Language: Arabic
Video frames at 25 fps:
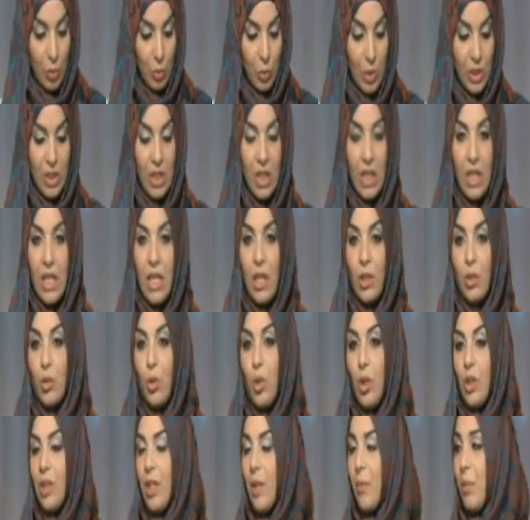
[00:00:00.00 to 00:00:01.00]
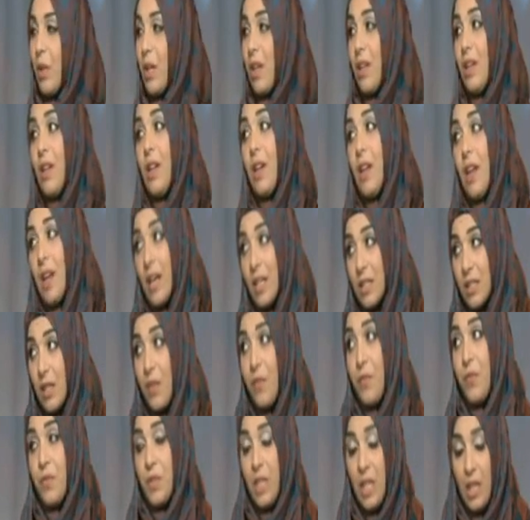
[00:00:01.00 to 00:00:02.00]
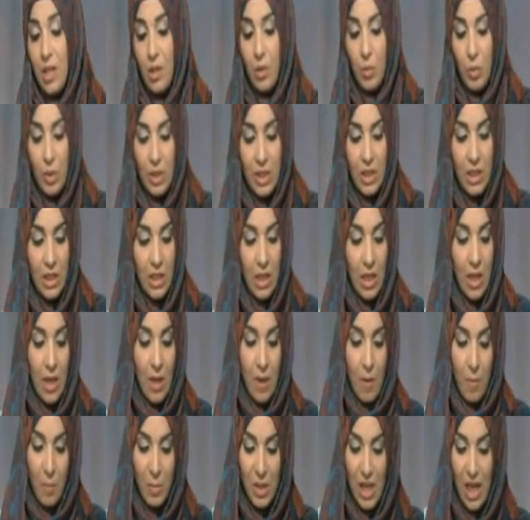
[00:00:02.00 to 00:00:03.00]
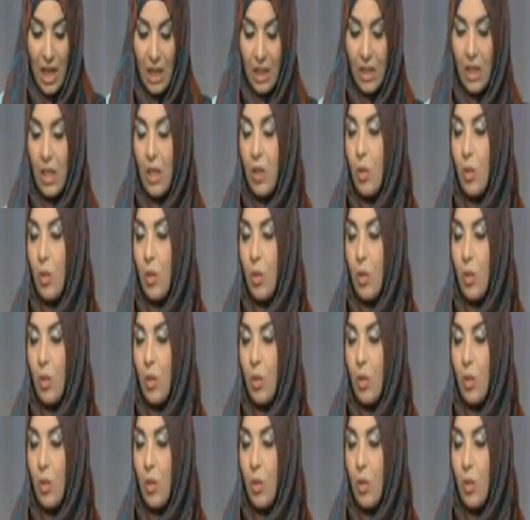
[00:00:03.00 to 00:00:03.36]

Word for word: وزاره تعتبر للاسف سيد الوزير من اكثر